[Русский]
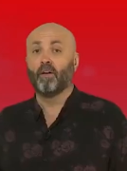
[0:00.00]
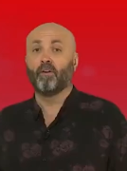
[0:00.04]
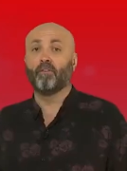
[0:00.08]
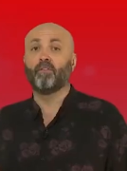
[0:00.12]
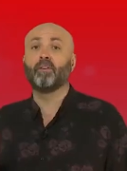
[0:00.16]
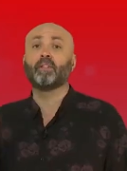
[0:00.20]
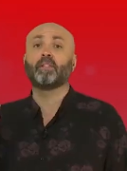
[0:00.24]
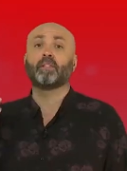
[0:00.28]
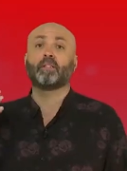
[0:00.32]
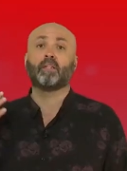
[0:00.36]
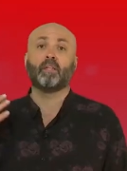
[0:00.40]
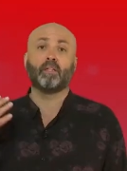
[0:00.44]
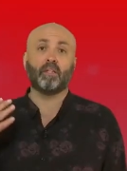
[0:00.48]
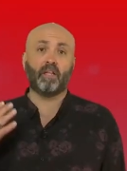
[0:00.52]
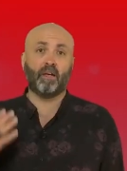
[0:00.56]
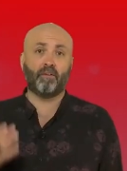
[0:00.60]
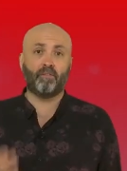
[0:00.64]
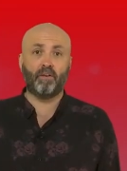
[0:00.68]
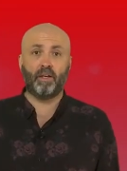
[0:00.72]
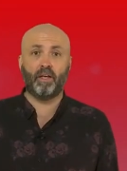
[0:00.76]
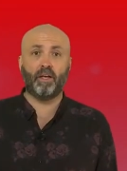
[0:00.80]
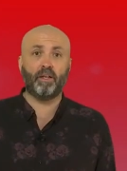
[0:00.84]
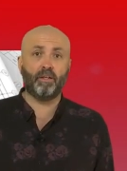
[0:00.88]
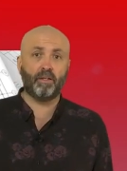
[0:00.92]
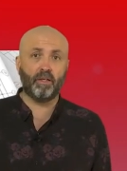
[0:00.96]
–
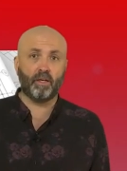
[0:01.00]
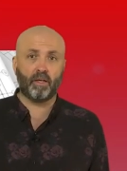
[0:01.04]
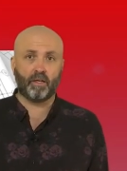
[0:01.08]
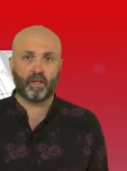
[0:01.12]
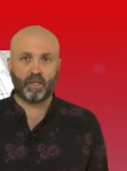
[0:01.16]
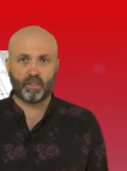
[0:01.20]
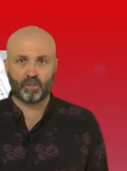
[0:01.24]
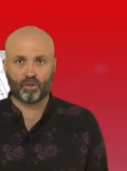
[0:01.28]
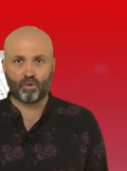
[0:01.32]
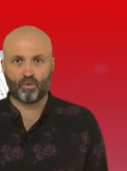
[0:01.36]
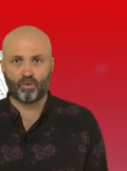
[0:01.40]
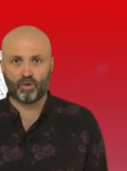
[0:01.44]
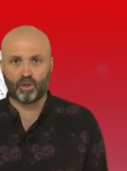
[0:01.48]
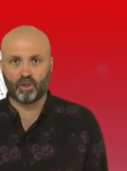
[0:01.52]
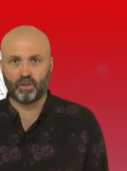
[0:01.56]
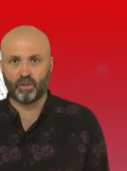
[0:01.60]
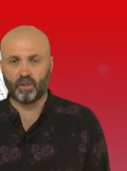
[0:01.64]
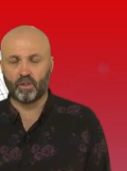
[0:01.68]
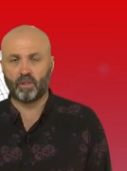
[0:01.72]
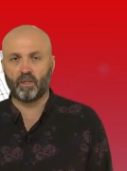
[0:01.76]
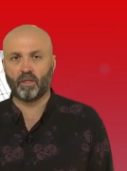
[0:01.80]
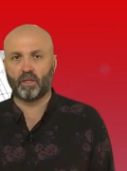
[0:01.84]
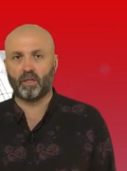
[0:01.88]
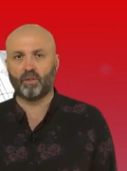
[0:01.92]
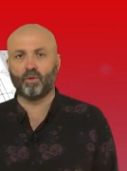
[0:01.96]
восстановление
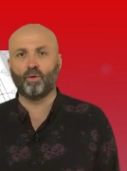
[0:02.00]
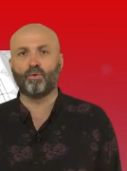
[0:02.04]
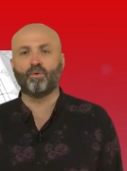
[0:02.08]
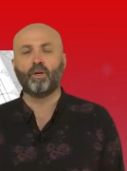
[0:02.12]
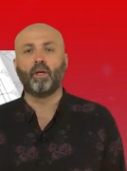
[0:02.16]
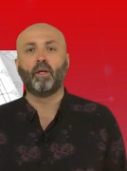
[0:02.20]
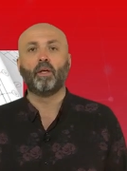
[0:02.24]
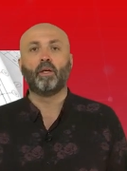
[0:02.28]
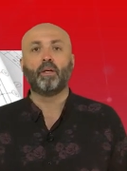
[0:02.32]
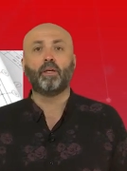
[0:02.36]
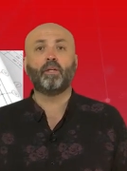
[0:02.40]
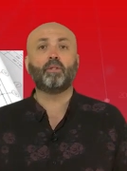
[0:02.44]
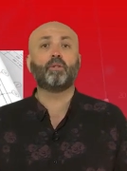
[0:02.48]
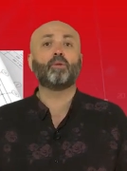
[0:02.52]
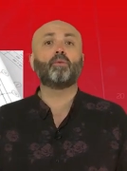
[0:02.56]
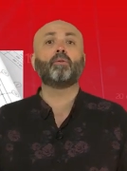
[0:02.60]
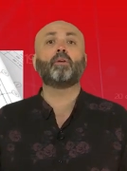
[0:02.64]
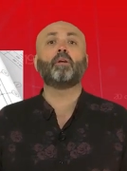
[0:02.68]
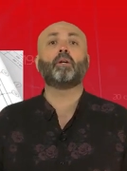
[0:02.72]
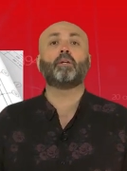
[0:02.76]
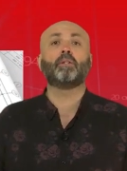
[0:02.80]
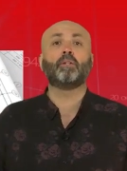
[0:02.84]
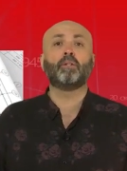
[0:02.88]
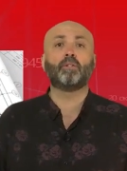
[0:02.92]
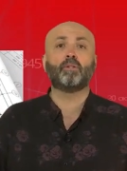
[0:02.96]
разрушенных городов и
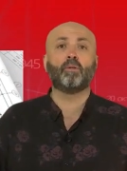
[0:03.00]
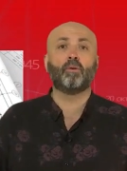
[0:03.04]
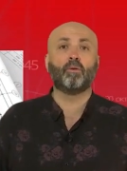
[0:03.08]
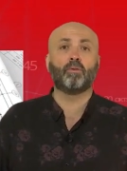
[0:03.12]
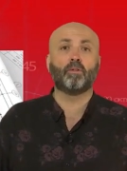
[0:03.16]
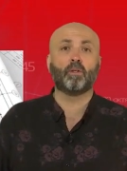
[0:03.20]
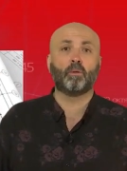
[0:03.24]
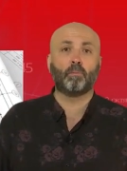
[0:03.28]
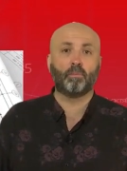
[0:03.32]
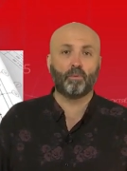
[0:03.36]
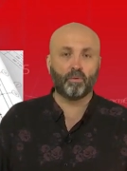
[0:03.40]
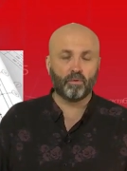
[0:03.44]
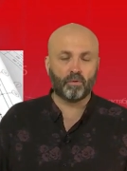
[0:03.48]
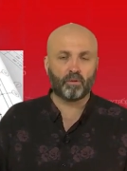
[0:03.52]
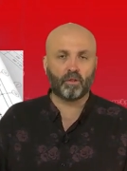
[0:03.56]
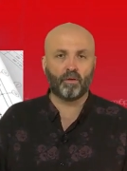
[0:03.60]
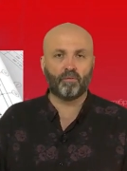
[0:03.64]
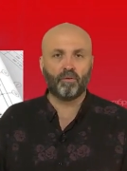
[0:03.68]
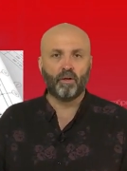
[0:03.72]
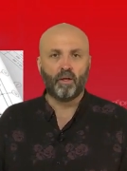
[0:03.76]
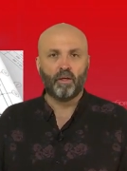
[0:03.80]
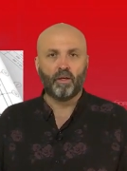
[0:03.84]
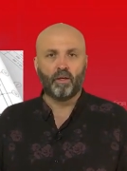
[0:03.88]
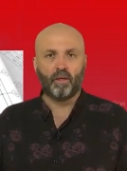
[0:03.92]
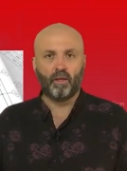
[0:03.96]
других населенных пунктов
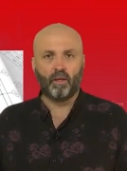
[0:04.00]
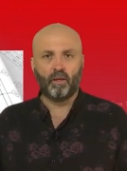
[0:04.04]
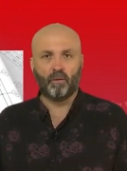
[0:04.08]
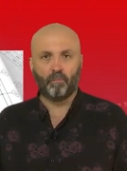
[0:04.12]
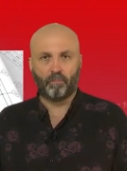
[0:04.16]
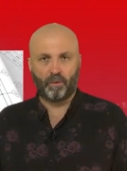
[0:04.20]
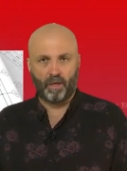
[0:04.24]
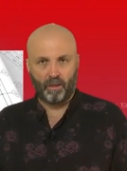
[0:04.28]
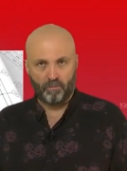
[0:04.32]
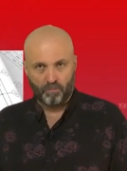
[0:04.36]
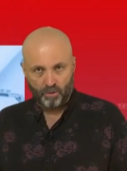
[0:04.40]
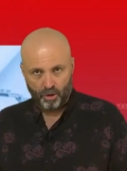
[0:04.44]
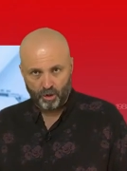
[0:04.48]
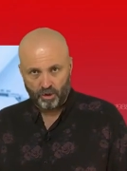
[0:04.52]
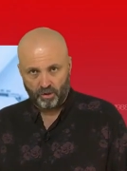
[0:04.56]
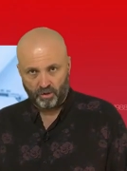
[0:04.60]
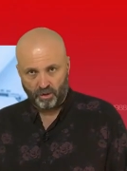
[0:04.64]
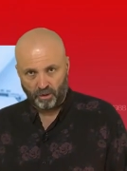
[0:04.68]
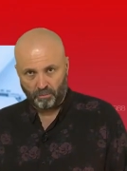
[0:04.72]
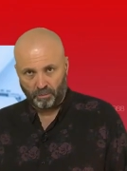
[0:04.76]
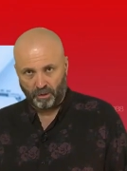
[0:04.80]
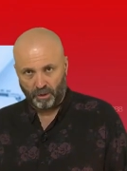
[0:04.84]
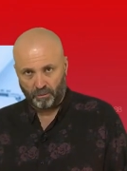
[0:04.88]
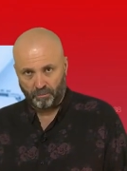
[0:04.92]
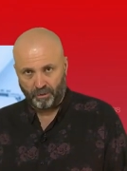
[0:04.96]
и
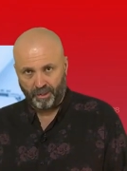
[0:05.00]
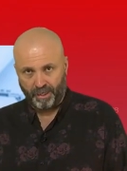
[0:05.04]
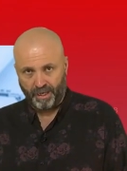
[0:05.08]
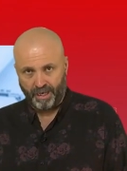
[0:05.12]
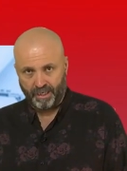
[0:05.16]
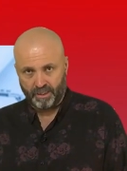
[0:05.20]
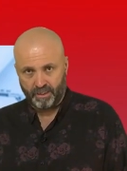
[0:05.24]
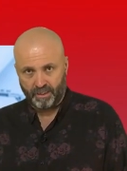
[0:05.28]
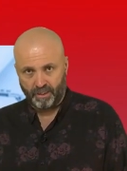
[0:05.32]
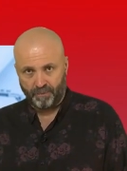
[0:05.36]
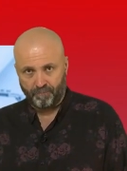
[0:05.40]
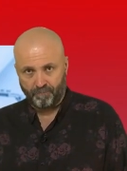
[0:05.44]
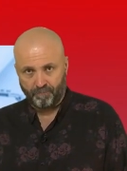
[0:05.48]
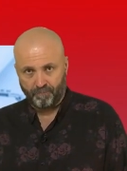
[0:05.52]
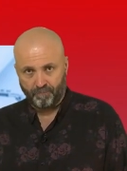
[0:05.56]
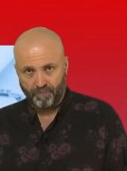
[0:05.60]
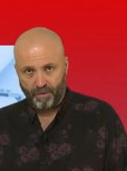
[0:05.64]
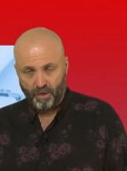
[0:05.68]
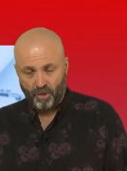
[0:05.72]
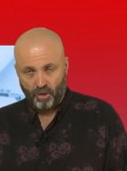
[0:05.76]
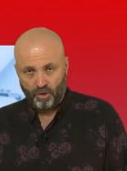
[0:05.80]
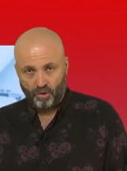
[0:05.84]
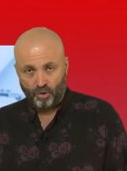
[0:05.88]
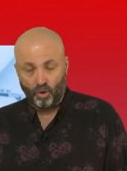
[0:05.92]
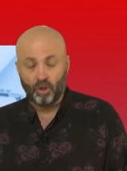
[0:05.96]
промышленных предприятий.
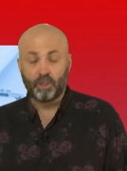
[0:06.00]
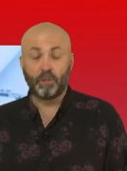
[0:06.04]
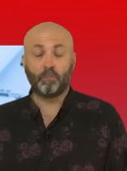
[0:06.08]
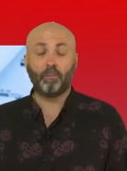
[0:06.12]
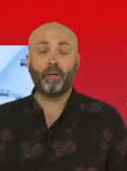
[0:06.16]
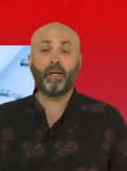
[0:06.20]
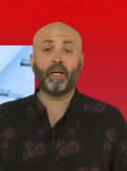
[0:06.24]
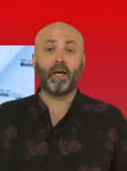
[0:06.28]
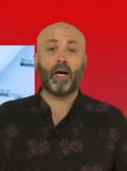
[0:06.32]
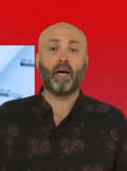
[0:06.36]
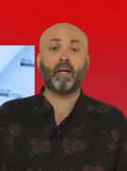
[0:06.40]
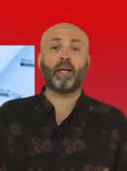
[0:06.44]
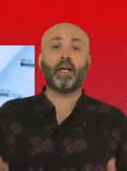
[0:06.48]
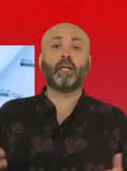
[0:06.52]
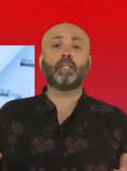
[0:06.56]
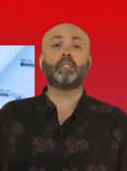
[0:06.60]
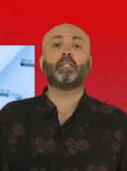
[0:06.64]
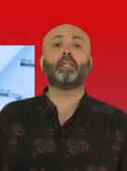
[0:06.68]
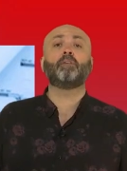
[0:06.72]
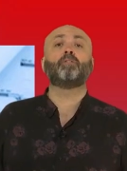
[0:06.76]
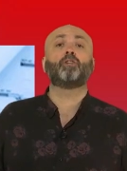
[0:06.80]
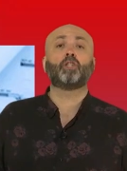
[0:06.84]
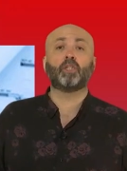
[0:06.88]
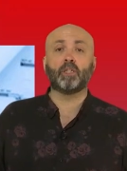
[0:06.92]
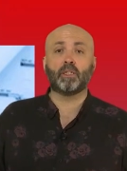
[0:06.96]
Ну а теперь о
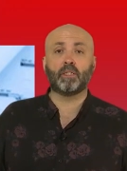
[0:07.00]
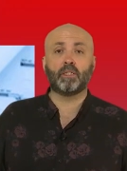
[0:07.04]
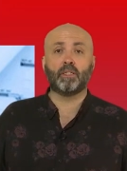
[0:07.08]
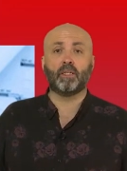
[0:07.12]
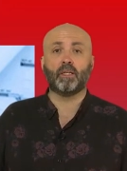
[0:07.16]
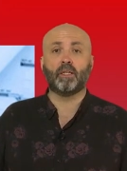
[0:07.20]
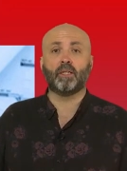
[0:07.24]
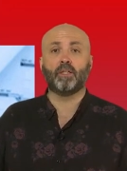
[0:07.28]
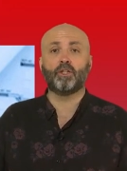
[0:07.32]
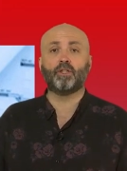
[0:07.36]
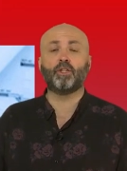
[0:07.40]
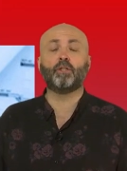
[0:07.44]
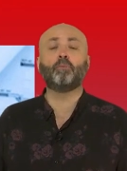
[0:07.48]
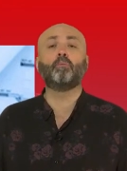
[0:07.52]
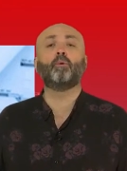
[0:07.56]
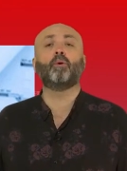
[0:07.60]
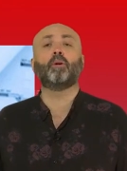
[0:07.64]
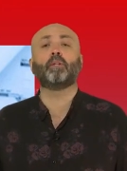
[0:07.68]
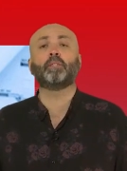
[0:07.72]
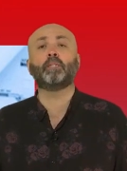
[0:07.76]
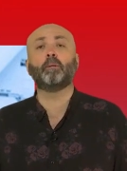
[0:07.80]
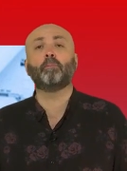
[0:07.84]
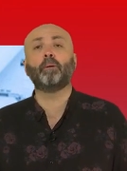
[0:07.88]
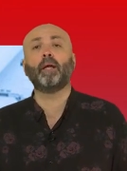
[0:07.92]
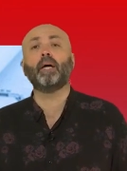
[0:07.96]
родившихся. 7
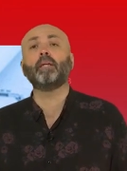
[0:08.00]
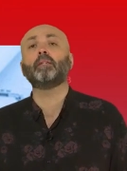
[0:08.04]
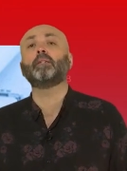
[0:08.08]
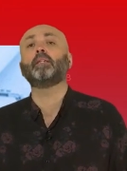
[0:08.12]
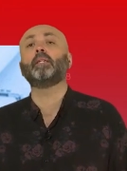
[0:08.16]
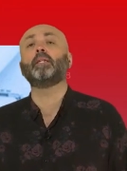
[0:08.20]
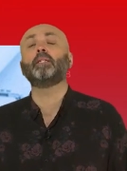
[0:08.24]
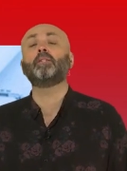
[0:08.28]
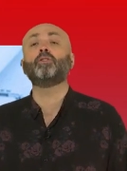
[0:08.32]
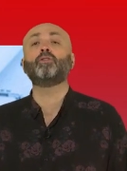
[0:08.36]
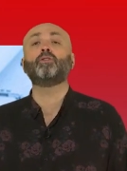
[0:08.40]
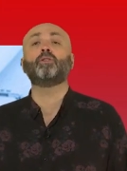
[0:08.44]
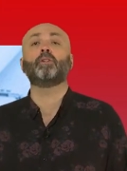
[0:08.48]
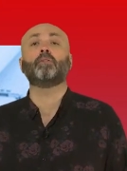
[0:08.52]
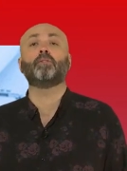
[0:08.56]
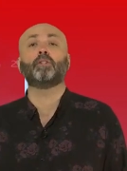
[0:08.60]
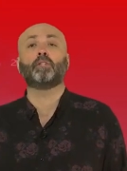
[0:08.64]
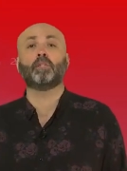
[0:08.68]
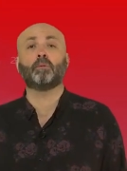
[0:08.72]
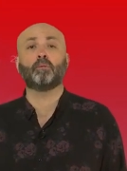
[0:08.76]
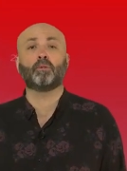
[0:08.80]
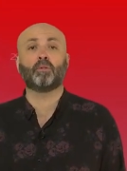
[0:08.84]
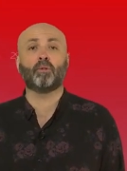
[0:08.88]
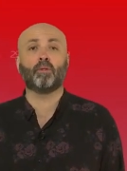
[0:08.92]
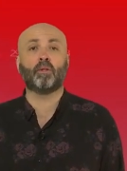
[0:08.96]
октября
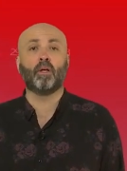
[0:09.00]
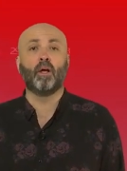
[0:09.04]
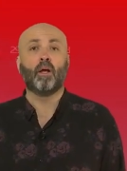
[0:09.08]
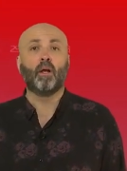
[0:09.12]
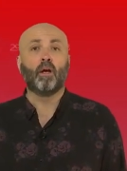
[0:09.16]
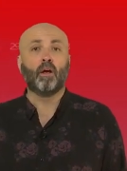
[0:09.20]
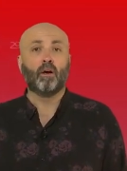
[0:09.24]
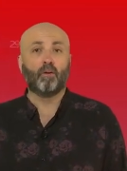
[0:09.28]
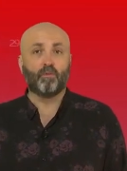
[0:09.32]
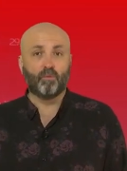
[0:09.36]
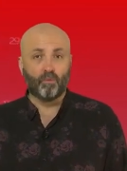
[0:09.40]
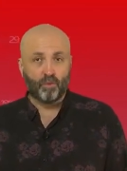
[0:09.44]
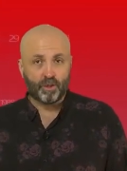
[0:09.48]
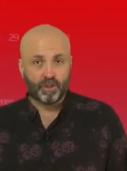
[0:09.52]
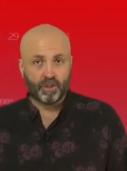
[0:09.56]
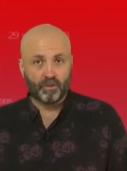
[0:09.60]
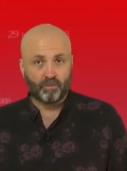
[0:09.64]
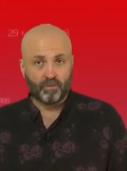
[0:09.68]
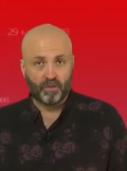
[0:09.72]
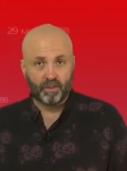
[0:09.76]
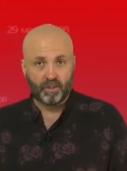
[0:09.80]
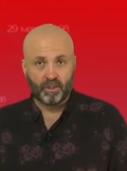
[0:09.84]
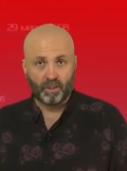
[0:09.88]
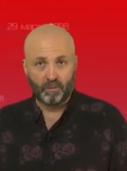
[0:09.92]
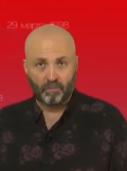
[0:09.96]

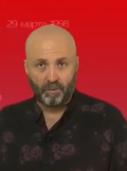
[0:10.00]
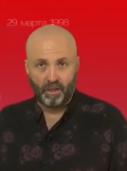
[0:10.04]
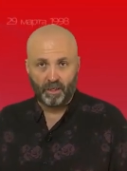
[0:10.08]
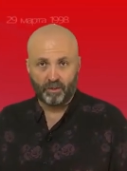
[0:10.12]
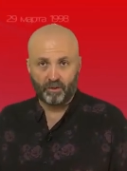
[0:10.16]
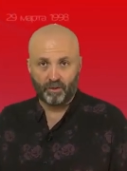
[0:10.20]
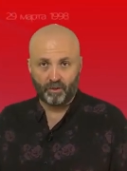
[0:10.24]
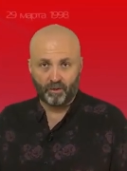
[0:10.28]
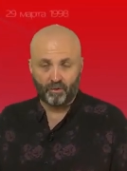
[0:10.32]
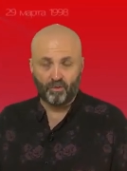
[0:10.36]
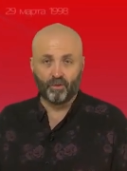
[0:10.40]
1885